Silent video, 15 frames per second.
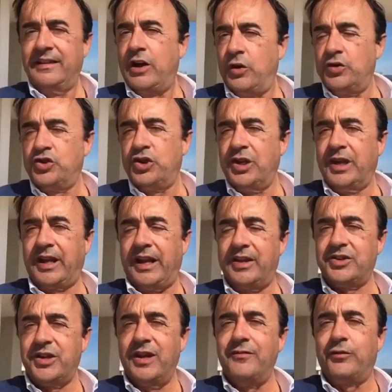Da oggi
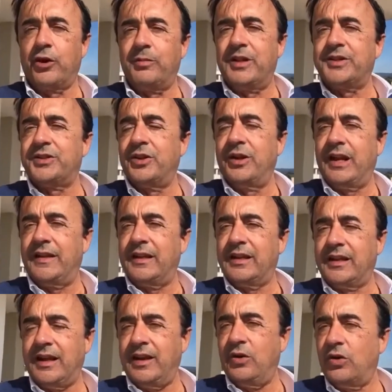cresce l'informazione ad
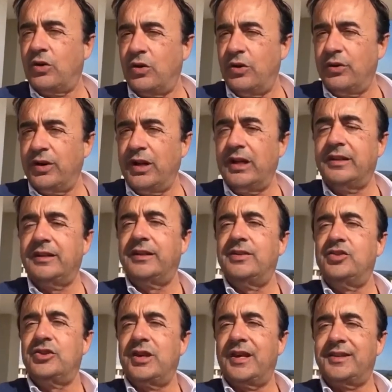Alghero con eh,
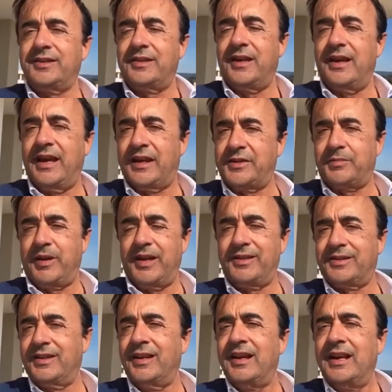TGS
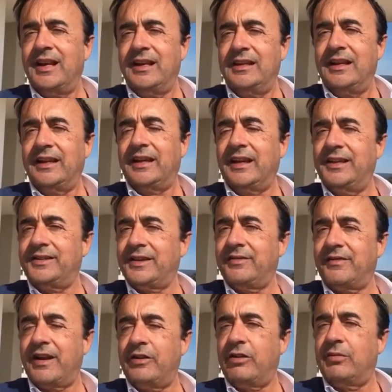Express, gli algheriesi
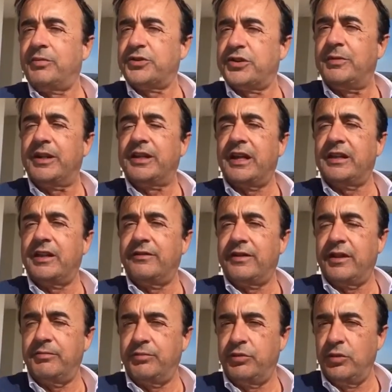avranno la possibilità di
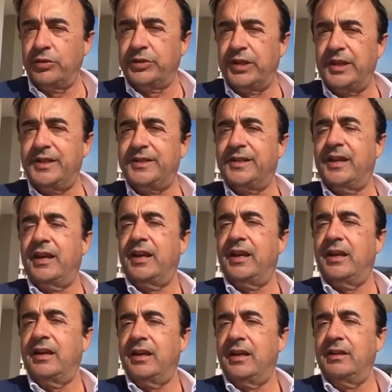avere più notizie
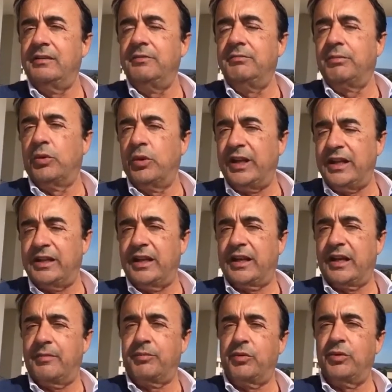in
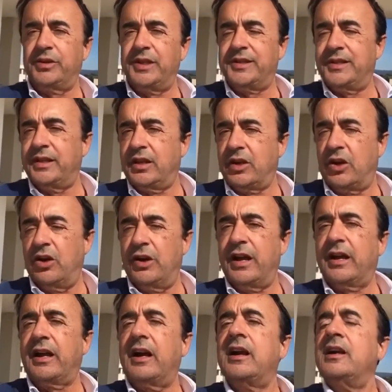politica, più notizie di
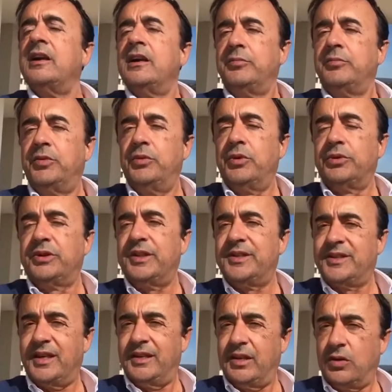cronaca, più
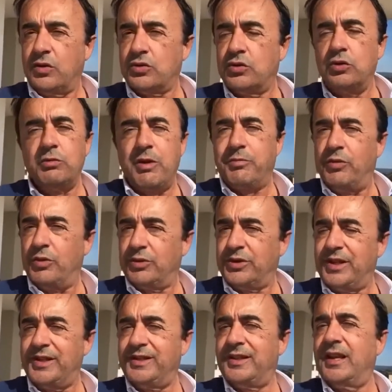notizie di costume, più
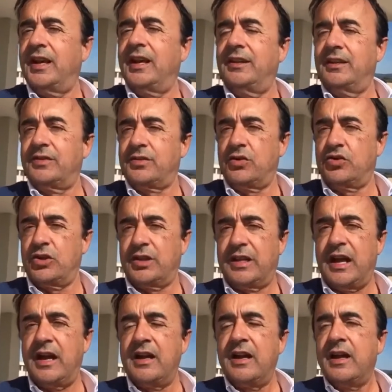notizie di
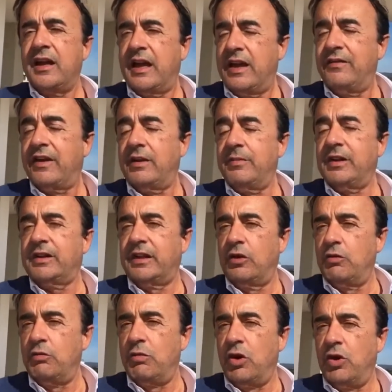società. È veramente
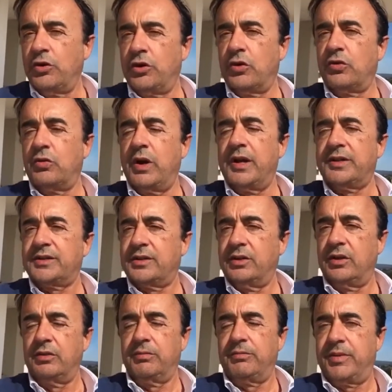un modo
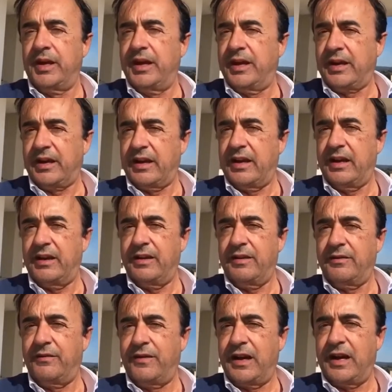questo per eh,
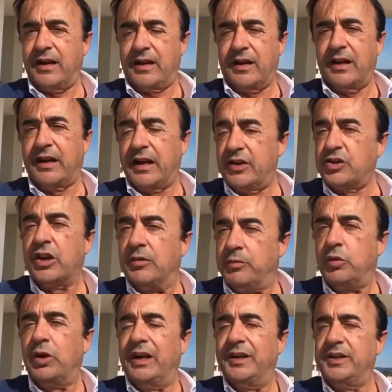far crescere il
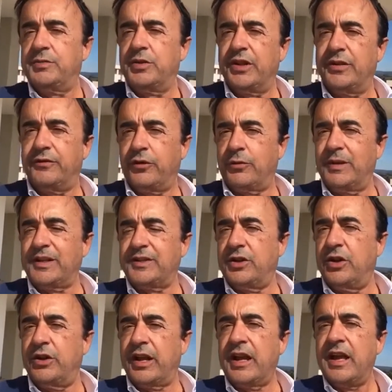pluralismo
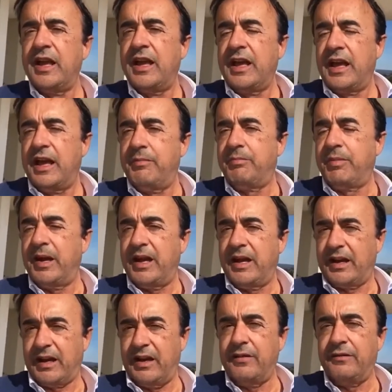dell'informazione e
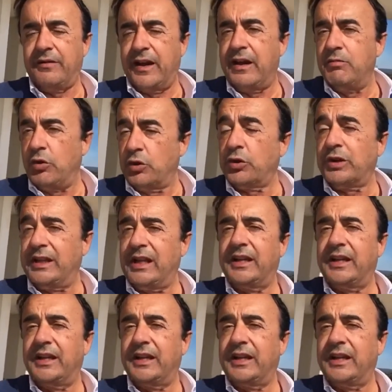per fare in modo che gli